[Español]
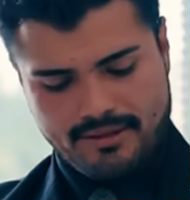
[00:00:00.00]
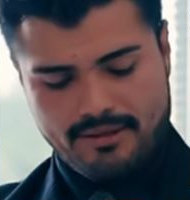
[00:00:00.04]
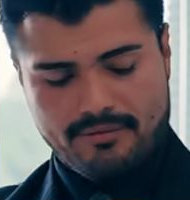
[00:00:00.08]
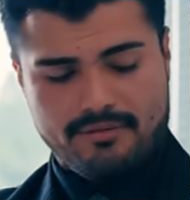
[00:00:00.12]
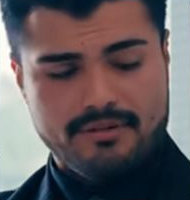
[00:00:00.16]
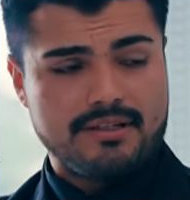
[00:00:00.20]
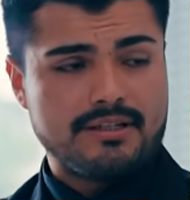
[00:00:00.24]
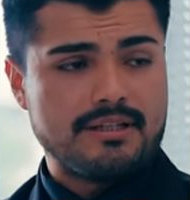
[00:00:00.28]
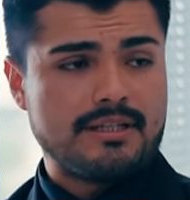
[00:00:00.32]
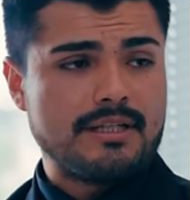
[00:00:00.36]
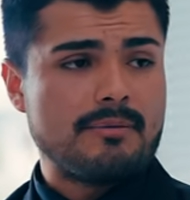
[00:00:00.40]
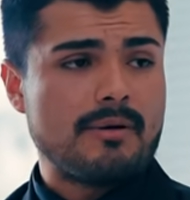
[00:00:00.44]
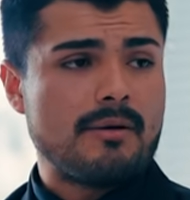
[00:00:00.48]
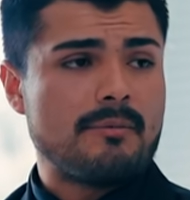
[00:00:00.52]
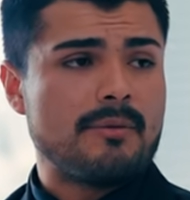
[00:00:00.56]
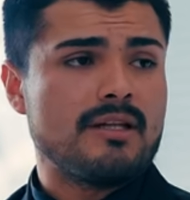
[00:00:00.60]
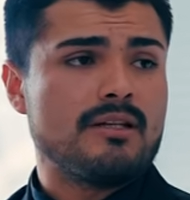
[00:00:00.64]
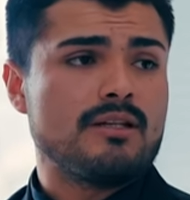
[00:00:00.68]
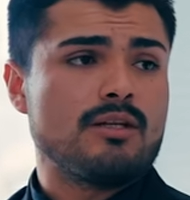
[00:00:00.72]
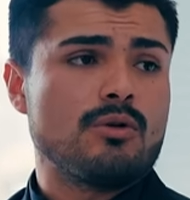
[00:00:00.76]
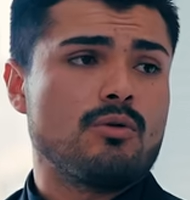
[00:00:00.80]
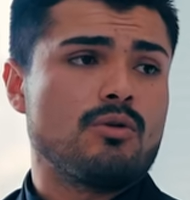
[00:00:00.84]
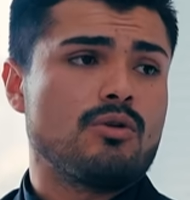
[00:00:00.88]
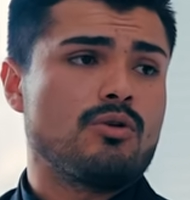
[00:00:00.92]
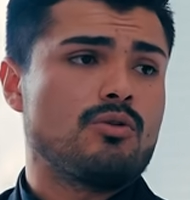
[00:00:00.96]

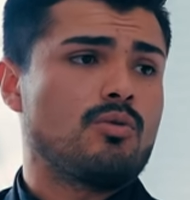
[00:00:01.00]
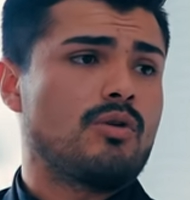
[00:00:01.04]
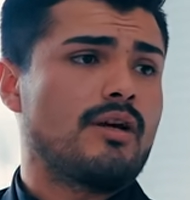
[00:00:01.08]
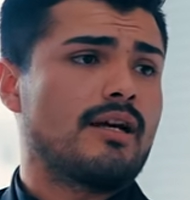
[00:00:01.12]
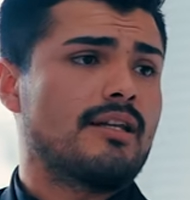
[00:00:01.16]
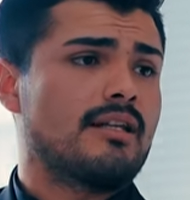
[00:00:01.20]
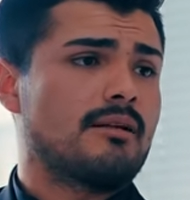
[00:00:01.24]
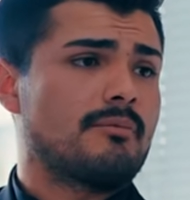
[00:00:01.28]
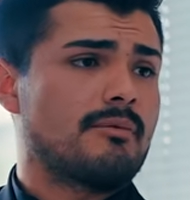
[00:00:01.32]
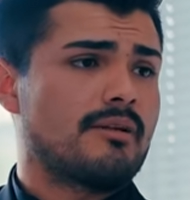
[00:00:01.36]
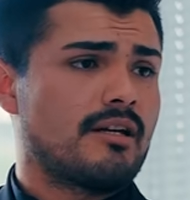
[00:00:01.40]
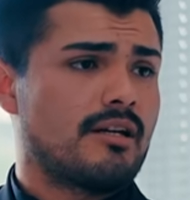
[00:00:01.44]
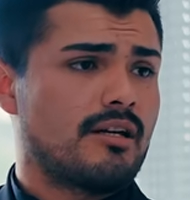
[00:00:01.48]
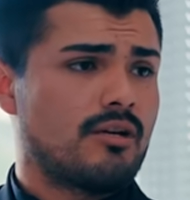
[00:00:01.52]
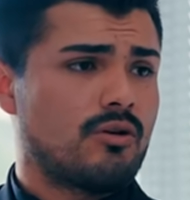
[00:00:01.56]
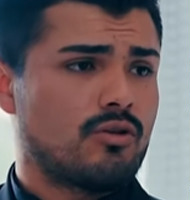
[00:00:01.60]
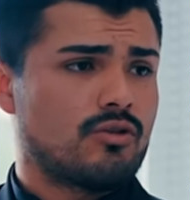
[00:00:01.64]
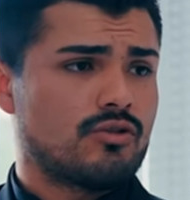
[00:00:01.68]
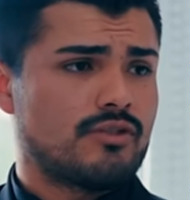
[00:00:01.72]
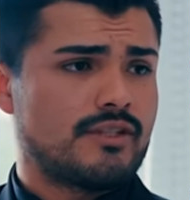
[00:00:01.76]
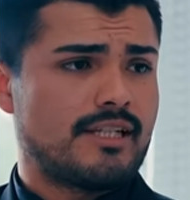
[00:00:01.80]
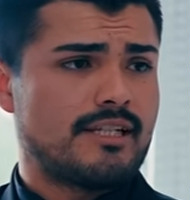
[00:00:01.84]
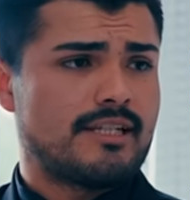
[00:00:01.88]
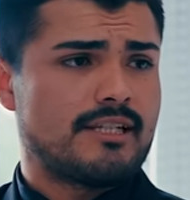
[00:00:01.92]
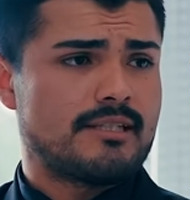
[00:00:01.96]
Definitivamente uno nunca termina de
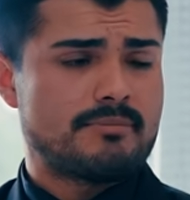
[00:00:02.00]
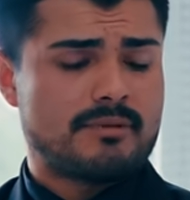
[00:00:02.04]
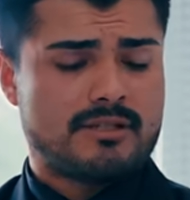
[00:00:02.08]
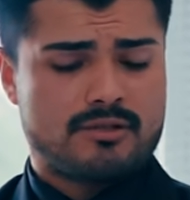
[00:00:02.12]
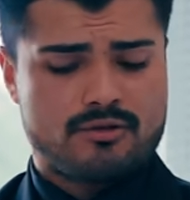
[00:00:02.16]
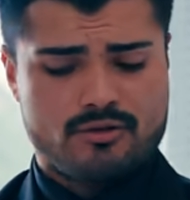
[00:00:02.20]
conocer a las